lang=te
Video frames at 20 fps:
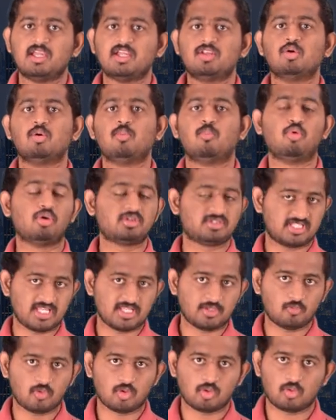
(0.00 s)
ఏదో బుక్స్
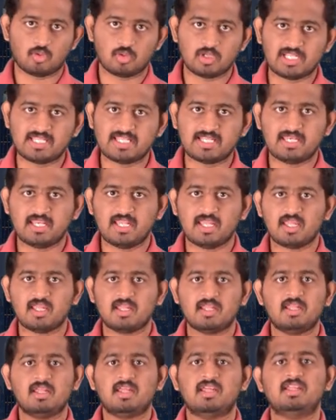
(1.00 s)
ఏదో లేదంటే
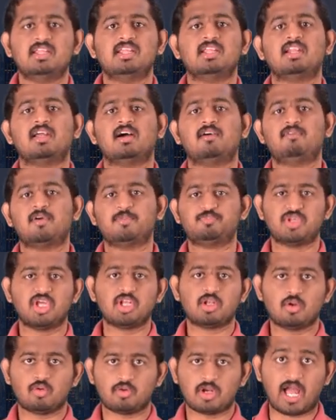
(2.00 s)
ఏదైనా
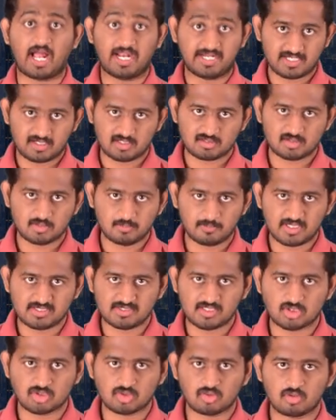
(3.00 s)
వెబ్సైట్లో ఉన్న ఆర్టికల్స్ని
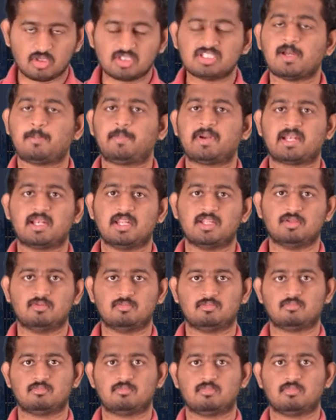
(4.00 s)
బేస్ చేసుకునో చెప్పట్లేదు